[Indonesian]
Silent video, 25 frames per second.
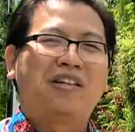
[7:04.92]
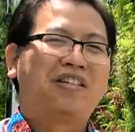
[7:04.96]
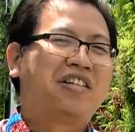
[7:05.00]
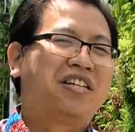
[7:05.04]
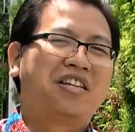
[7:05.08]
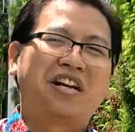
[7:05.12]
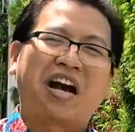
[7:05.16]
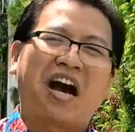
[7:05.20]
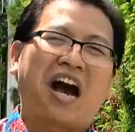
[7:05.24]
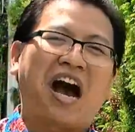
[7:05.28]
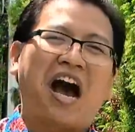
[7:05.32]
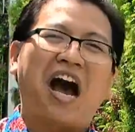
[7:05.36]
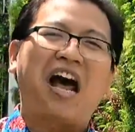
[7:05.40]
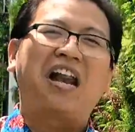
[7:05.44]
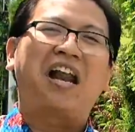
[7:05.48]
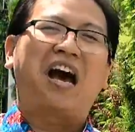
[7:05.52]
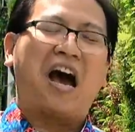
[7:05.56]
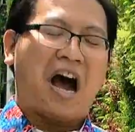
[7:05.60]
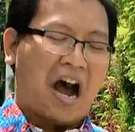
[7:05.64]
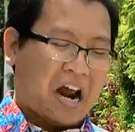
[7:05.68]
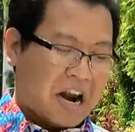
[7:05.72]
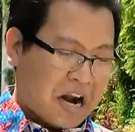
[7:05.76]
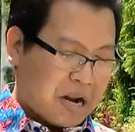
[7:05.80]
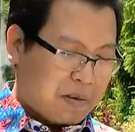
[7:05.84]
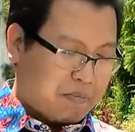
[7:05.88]
jika
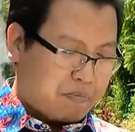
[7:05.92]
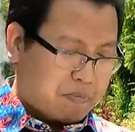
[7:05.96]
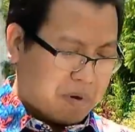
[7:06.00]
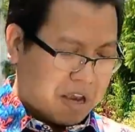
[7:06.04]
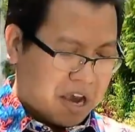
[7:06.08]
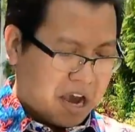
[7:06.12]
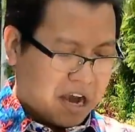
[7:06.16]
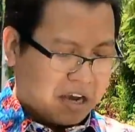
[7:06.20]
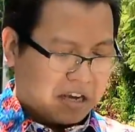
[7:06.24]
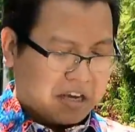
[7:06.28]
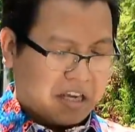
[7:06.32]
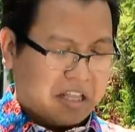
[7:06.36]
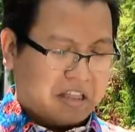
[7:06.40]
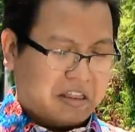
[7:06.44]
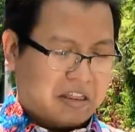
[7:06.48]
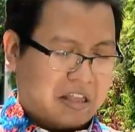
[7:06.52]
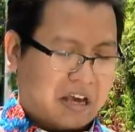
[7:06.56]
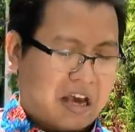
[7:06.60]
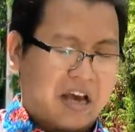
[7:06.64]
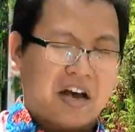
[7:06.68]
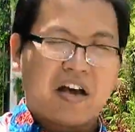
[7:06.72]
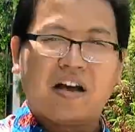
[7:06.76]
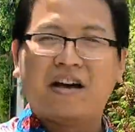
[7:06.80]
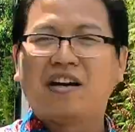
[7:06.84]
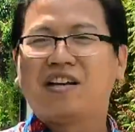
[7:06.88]
Allah ada di pihak
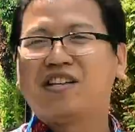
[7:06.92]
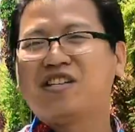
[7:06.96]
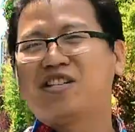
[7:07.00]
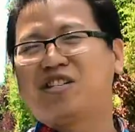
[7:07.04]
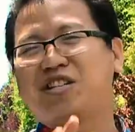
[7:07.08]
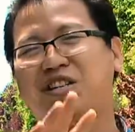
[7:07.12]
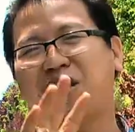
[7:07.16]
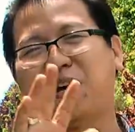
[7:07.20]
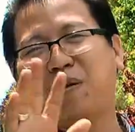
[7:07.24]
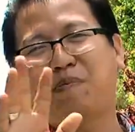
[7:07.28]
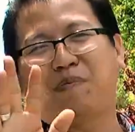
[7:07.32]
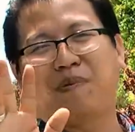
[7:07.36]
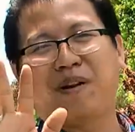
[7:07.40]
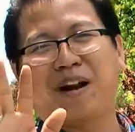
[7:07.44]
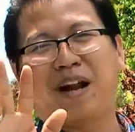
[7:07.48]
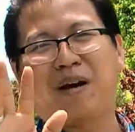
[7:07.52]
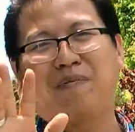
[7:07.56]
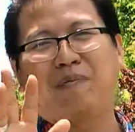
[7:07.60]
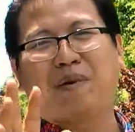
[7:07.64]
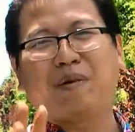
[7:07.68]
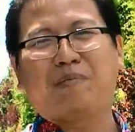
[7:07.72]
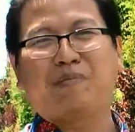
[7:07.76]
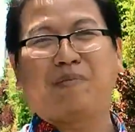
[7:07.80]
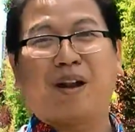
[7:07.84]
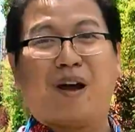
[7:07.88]
kita, siapa
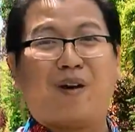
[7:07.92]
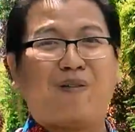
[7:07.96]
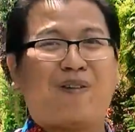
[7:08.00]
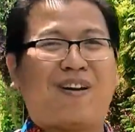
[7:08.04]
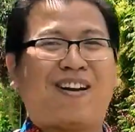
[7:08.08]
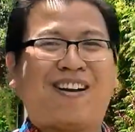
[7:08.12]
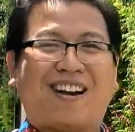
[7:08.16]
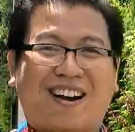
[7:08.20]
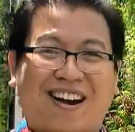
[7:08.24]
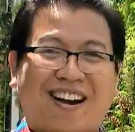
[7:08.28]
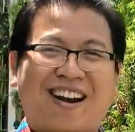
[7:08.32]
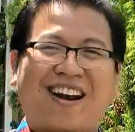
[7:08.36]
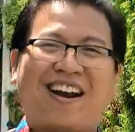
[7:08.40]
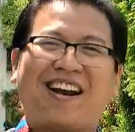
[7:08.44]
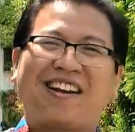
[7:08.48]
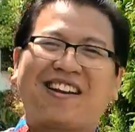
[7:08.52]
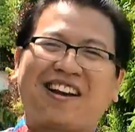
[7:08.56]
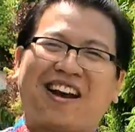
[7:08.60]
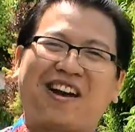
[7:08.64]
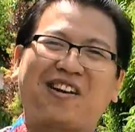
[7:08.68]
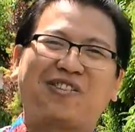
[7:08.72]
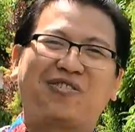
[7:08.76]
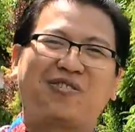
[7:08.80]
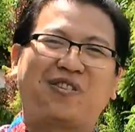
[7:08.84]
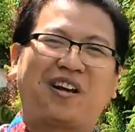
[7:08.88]
dapat melawan? Keren
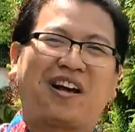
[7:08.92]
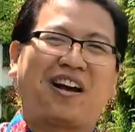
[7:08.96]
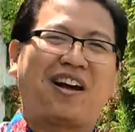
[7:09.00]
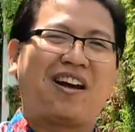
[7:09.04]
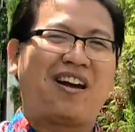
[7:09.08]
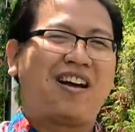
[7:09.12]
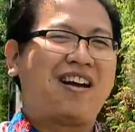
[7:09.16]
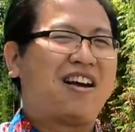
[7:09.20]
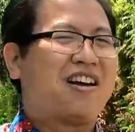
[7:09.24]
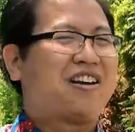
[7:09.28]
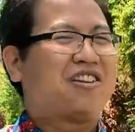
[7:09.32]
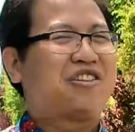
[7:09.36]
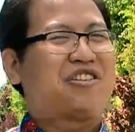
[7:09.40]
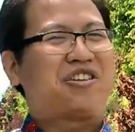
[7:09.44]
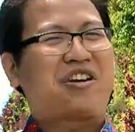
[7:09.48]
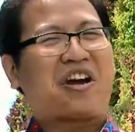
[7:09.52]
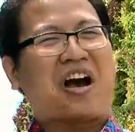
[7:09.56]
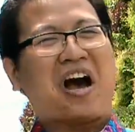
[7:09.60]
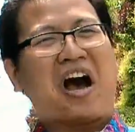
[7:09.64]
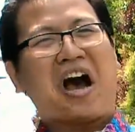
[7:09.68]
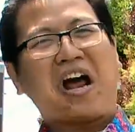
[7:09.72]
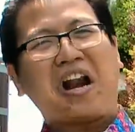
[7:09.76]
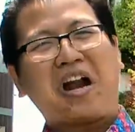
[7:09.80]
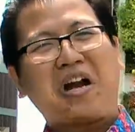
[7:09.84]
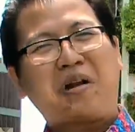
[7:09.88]
kan saudara?
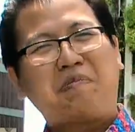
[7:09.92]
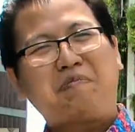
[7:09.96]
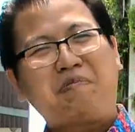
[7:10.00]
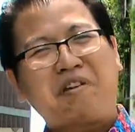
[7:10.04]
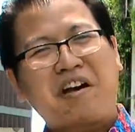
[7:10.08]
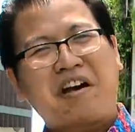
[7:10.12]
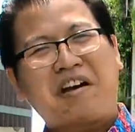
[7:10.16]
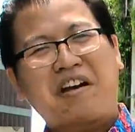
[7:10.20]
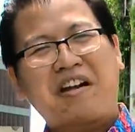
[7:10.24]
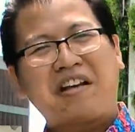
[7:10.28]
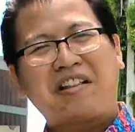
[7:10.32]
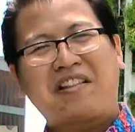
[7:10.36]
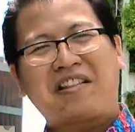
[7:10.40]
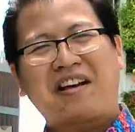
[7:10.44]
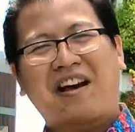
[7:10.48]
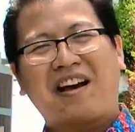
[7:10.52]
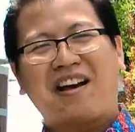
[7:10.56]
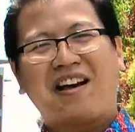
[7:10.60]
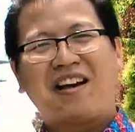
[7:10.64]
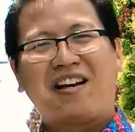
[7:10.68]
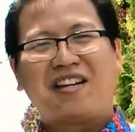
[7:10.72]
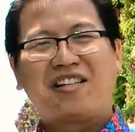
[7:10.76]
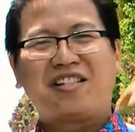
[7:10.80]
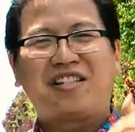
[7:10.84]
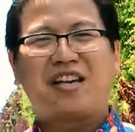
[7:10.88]
Jika Allah di pihak kita,
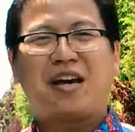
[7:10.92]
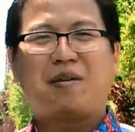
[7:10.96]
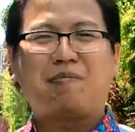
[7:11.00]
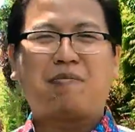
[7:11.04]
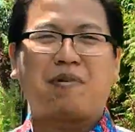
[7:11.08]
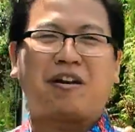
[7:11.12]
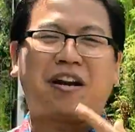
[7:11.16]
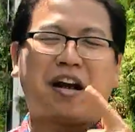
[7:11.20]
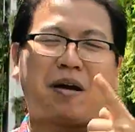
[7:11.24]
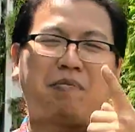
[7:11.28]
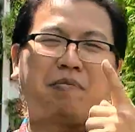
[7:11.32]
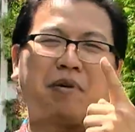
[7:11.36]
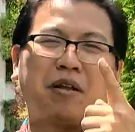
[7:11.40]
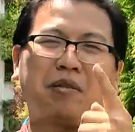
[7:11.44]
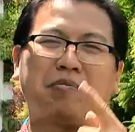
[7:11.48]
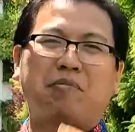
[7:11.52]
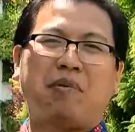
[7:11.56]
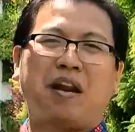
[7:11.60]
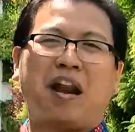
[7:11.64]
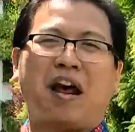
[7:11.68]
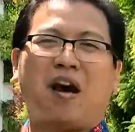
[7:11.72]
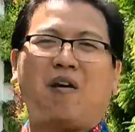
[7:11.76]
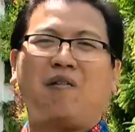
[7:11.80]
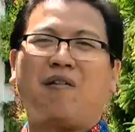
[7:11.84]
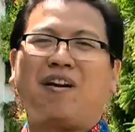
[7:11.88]
siapa dapat
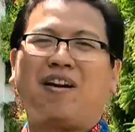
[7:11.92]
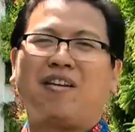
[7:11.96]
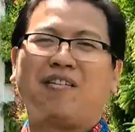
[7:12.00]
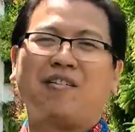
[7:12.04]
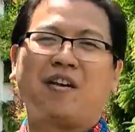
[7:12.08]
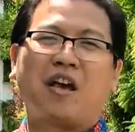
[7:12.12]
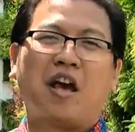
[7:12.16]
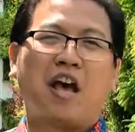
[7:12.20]
melawan?